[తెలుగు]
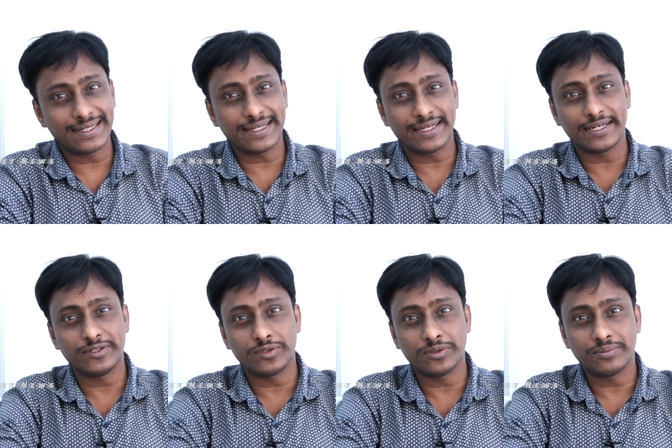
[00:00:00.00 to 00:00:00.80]
అంటే
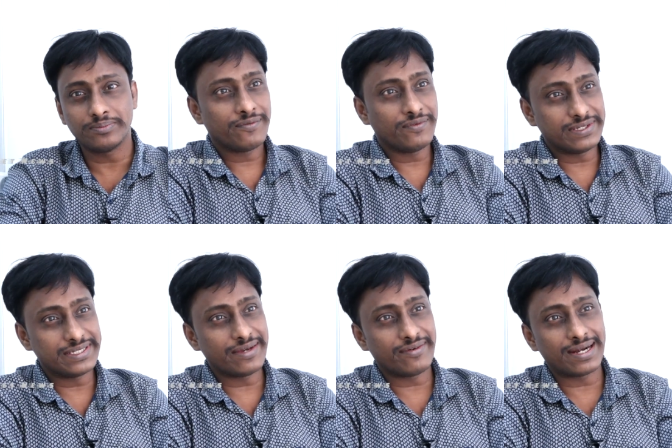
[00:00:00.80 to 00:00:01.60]
ఏంటో
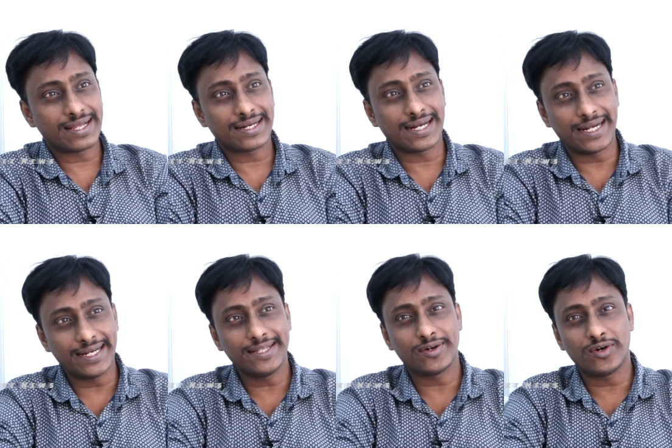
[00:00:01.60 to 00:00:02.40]
విజయవాడ నడి
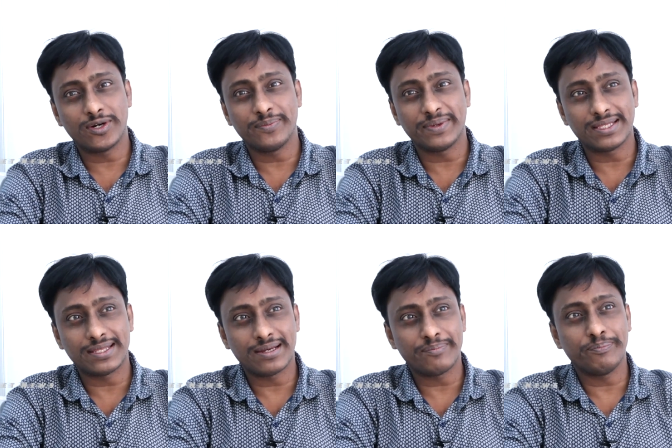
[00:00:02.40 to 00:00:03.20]
రోడ్డు మీద
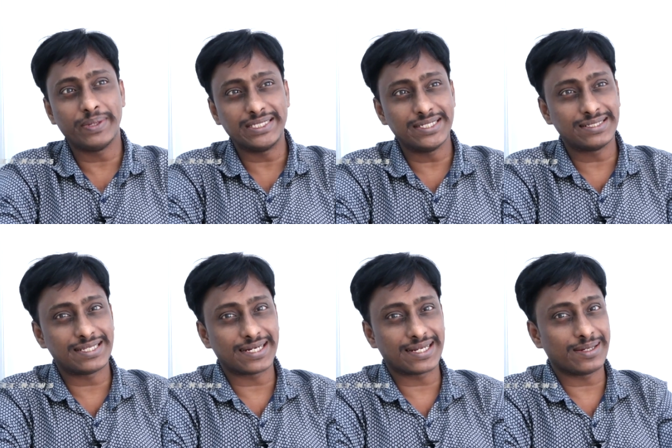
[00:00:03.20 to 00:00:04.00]
బెంజీ
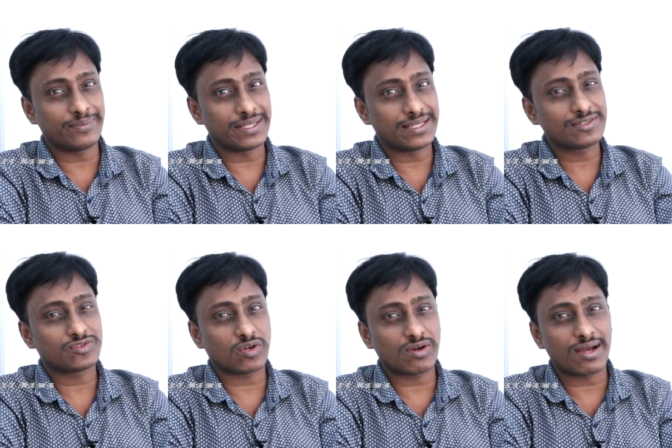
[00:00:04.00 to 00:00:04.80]
సర్కిల్ మీద
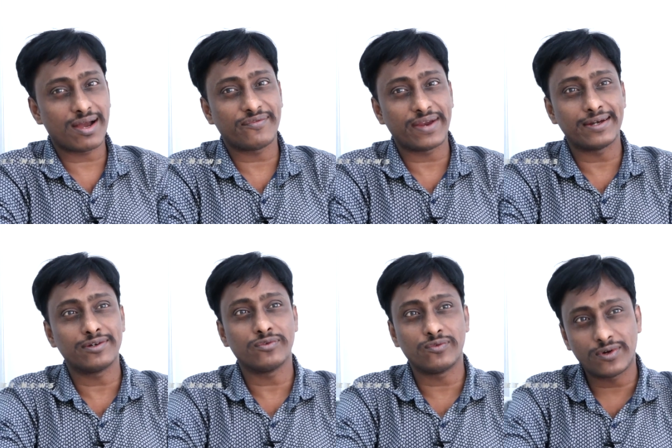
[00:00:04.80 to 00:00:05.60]
చొక్కా
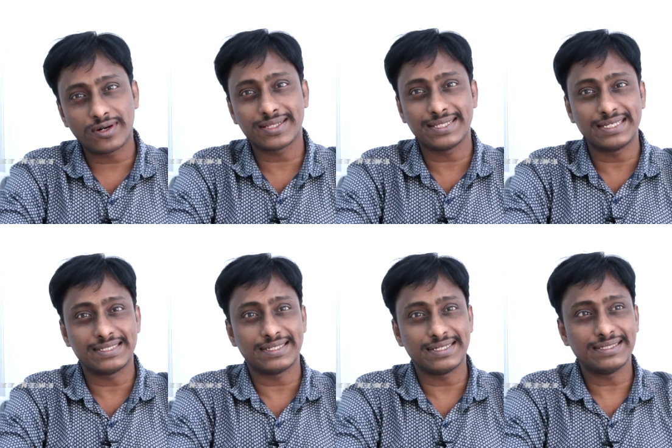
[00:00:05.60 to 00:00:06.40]
ప్యాంటు
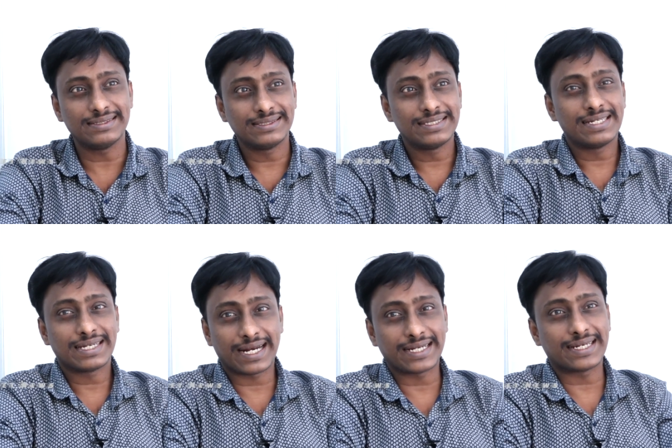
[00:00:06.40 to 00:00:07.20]
ఓడదీసి
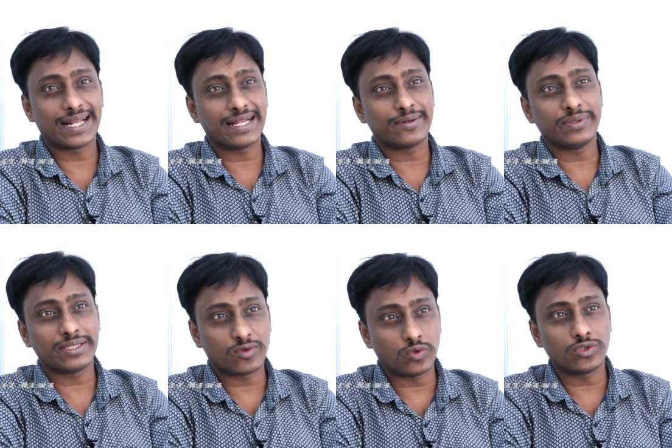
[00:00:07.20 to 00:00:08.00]
కట్రాయర్ మీద
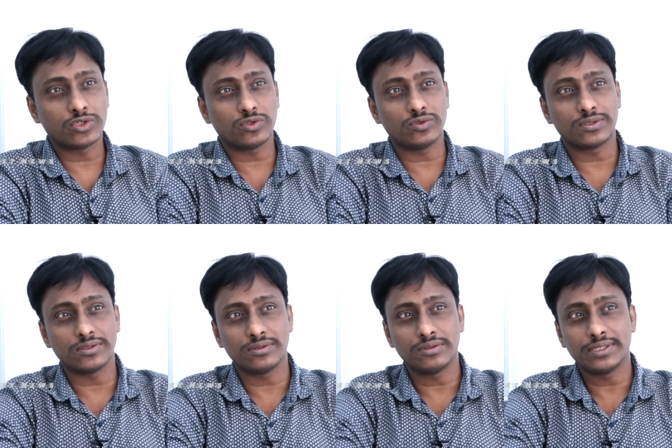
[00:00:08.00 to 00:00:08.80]
కొట్టుకుంటూ
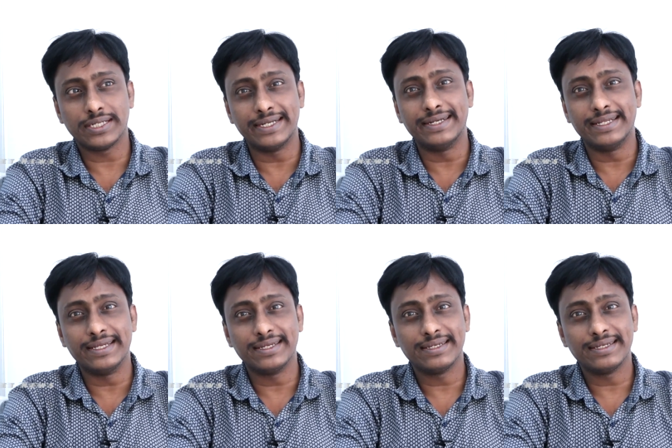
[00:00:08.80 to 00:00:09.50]
ఈయన్ని